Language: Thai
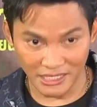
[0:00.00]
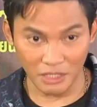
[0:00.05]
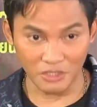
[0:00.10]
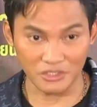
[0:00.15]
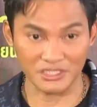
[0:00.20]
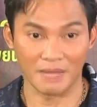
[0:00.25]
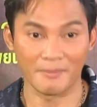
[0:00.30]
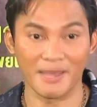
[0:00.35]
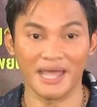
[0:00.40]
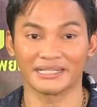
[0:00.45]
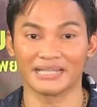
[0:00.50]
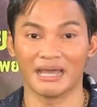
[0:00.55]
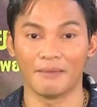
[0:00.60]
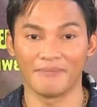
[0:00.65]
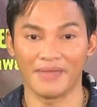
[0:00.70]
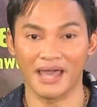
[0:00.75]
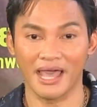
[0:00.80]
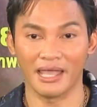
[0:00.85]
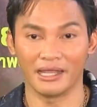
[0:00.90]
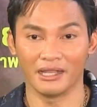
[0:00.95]
เราสามารถ
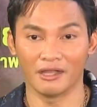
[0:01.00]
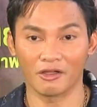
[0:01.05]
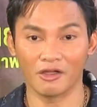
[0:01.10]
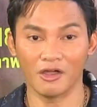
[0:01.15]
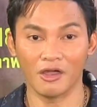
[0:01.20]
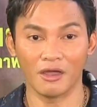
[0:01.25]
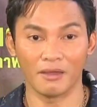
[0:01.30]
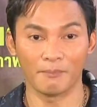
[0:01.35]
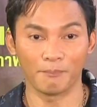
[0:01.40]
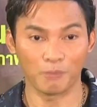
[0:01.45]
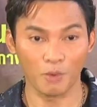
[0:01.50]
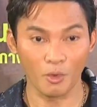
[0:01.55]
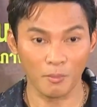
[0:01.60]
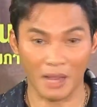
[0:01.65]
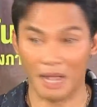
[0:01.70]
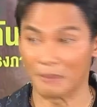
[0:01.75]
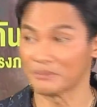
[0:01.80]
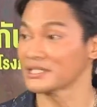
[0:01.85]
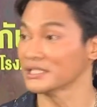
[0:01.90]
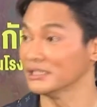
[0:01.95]
ทำได้ แล้วก็พุ่ม
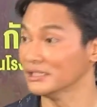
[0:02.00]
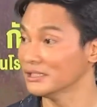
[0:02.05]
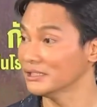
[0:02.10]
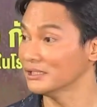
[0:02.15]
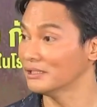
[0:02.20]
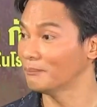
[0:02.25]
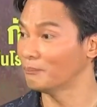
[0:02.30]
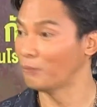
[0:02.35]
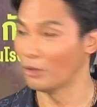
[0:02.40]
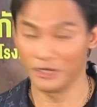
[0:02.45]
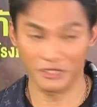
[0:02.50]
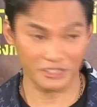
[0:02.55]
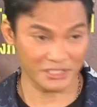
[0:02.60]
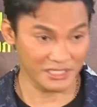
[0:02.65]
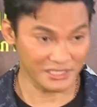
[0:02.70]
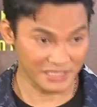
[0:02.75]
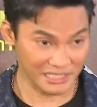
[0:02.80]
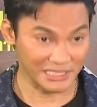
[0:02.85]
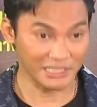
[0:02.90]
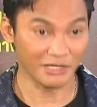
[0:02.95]
กับซื้อ โปรดิวเซ
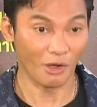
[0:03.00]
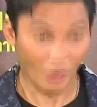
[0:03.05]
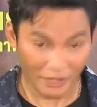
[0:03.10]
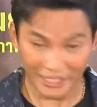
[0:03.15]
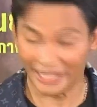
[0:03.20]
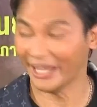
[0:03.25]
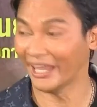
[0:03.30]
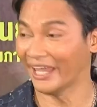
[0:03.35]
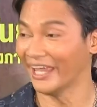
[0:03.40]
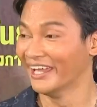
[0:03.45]
อร์ซื้อโอเค